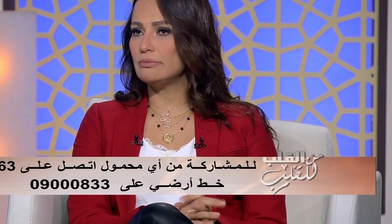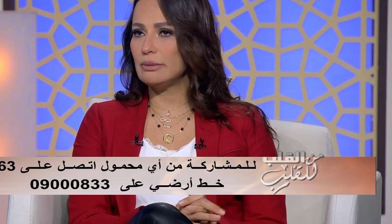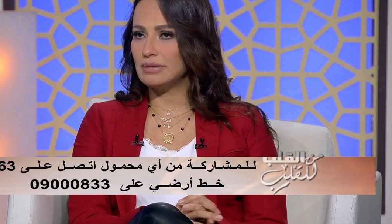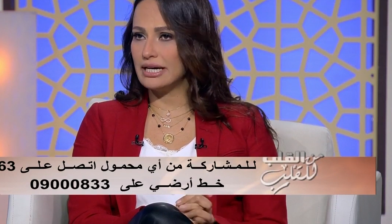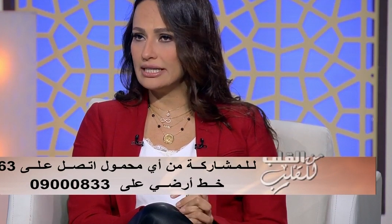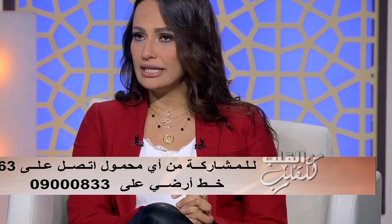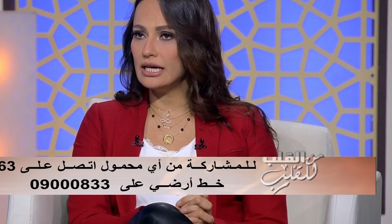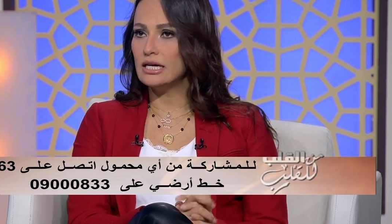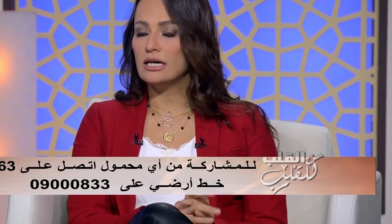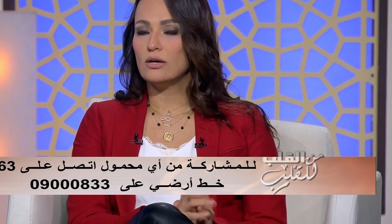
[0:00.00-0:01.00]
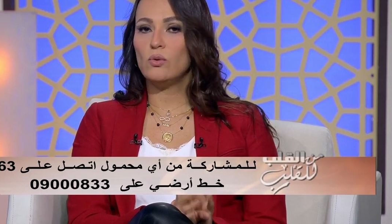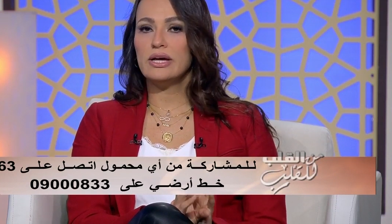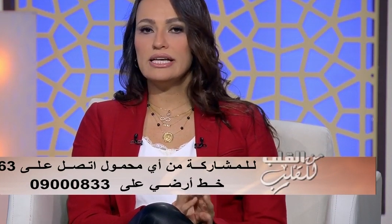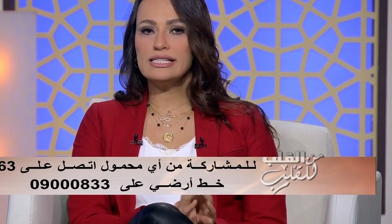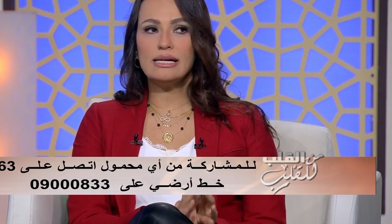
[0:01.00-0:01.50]
بتاعتها
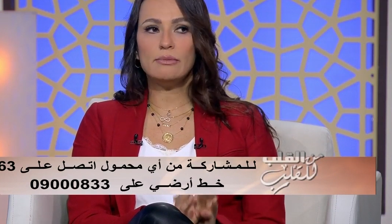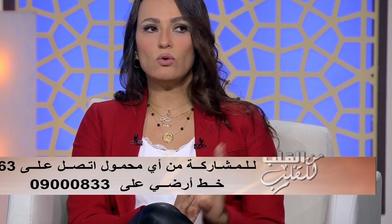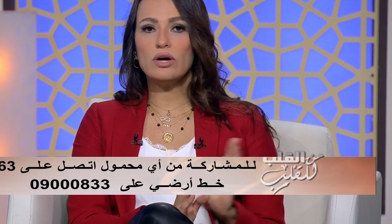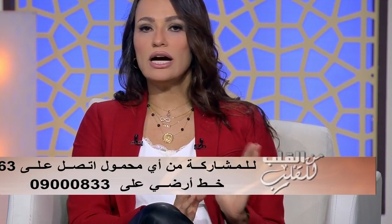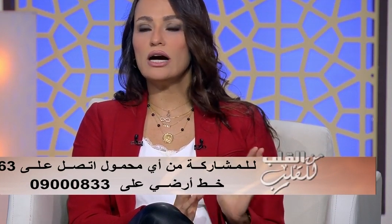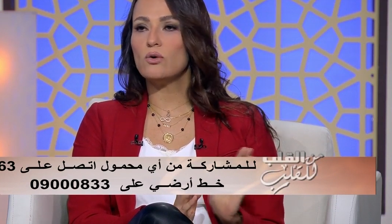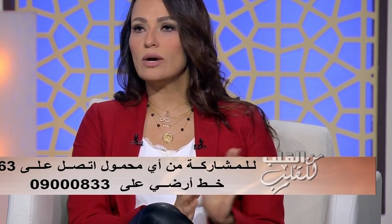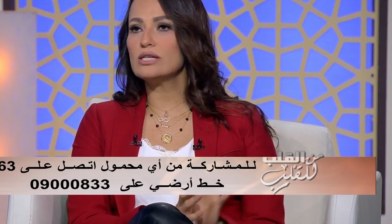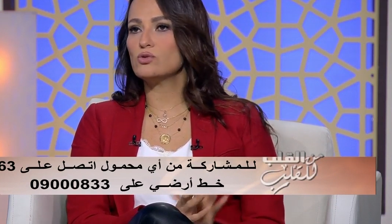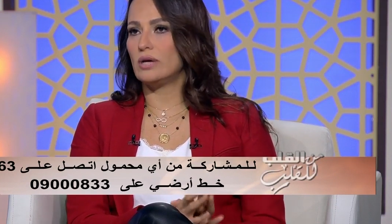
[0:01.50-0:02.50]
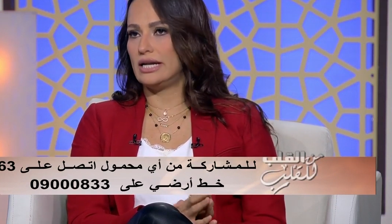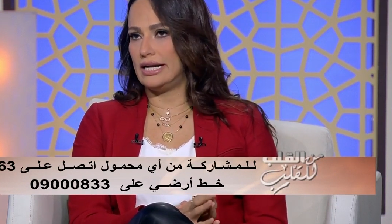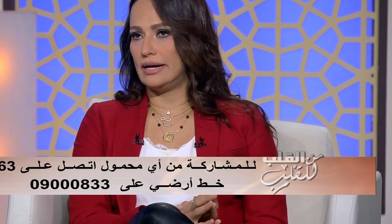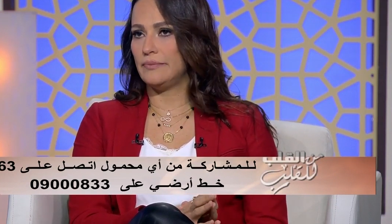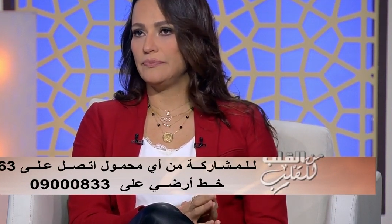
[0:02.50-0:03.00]
كويسه موقعها كويس ولا
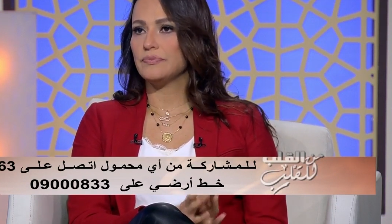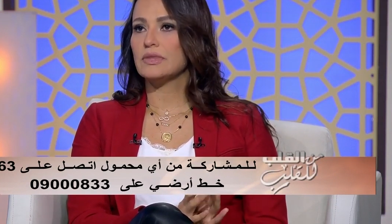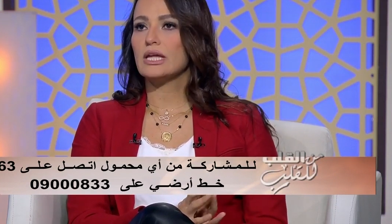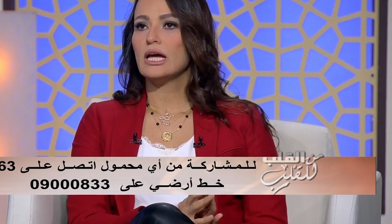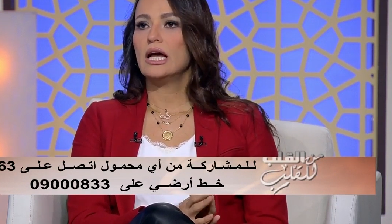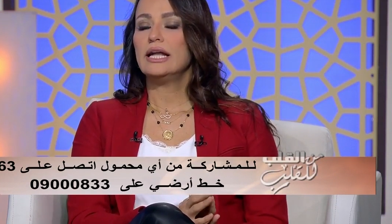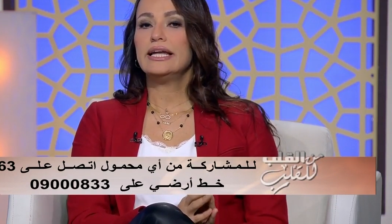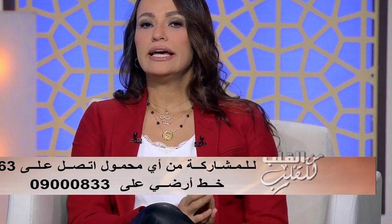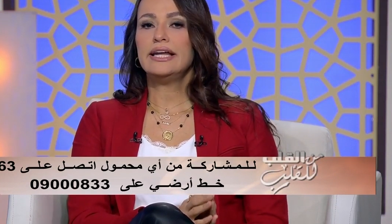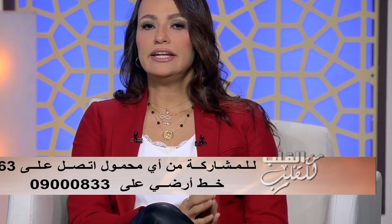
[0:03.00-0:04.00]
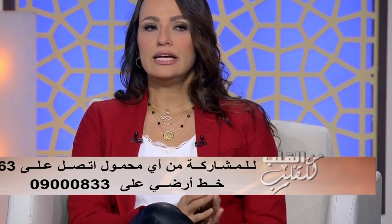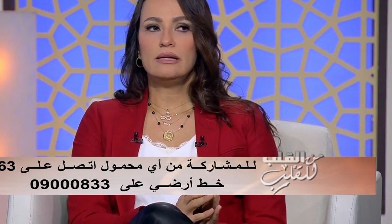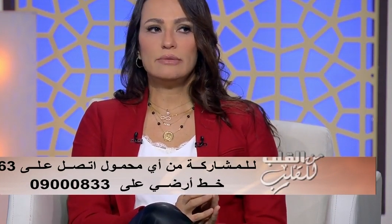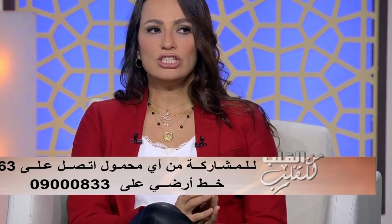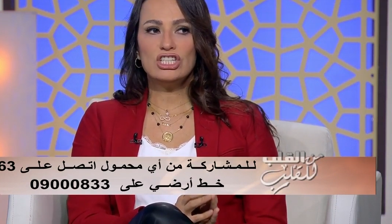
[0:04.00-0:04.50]
لا ليه بقى لان
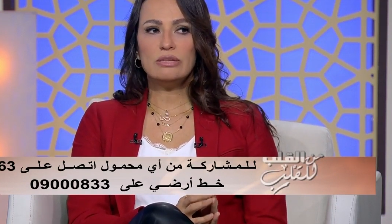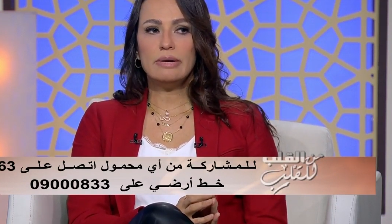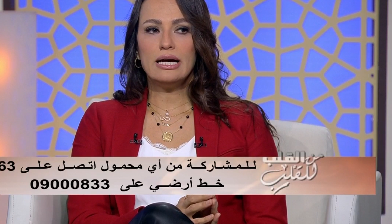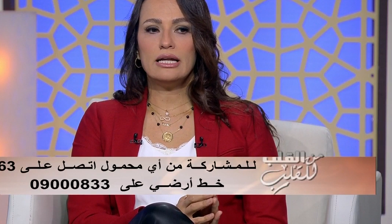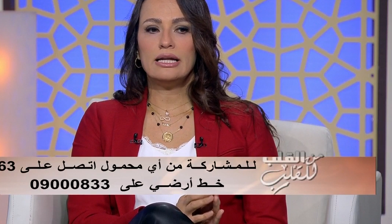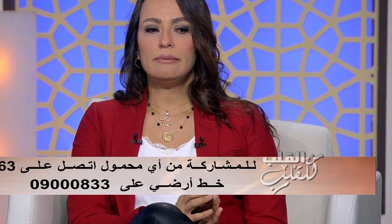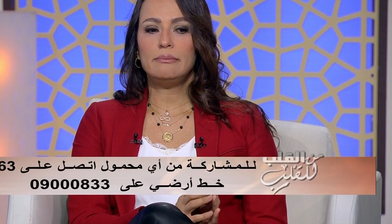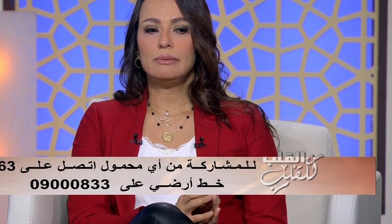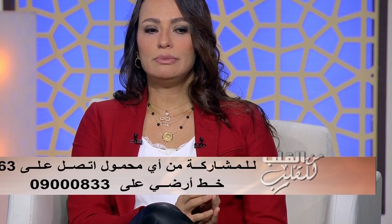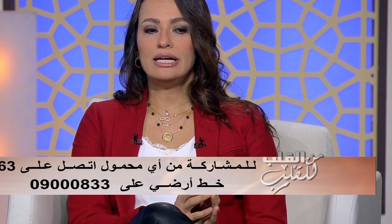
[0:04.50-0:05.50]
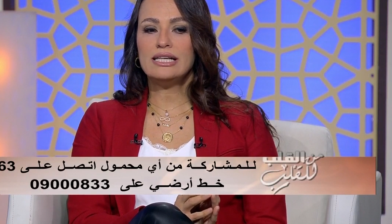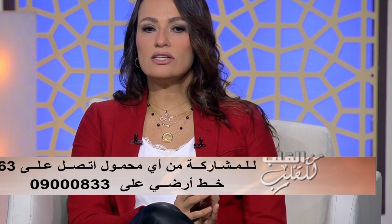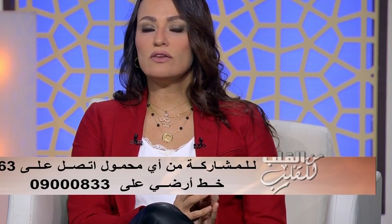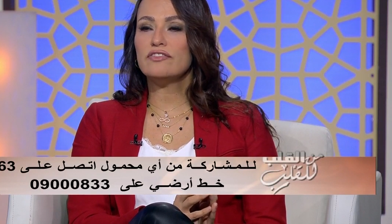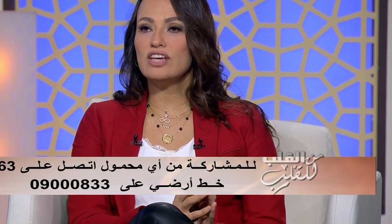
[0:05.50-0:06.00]
المشيمه لما
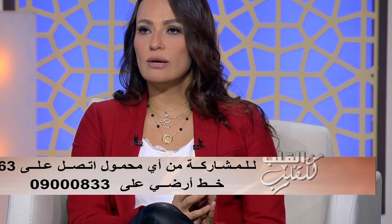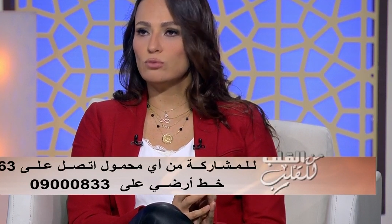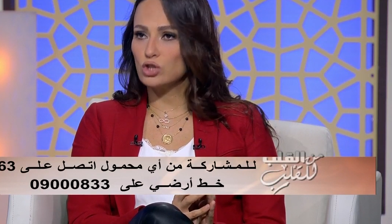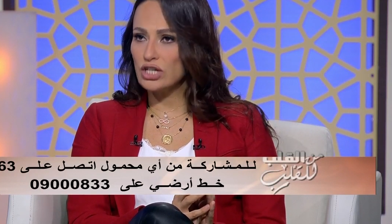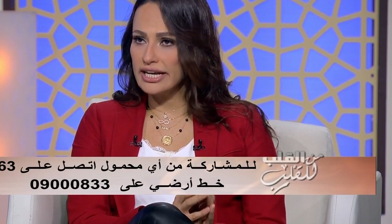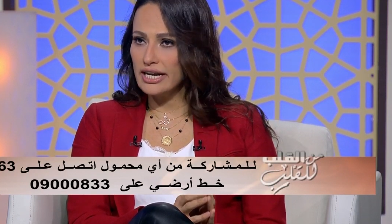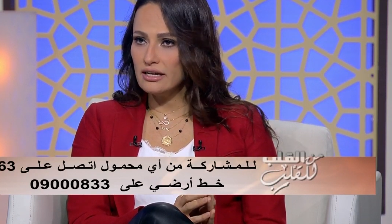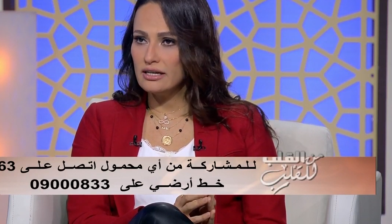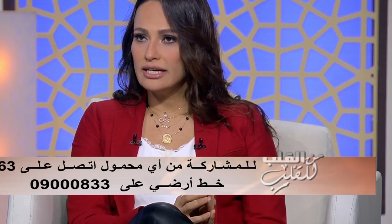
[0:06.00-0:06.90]
بيحصل فيها مشكله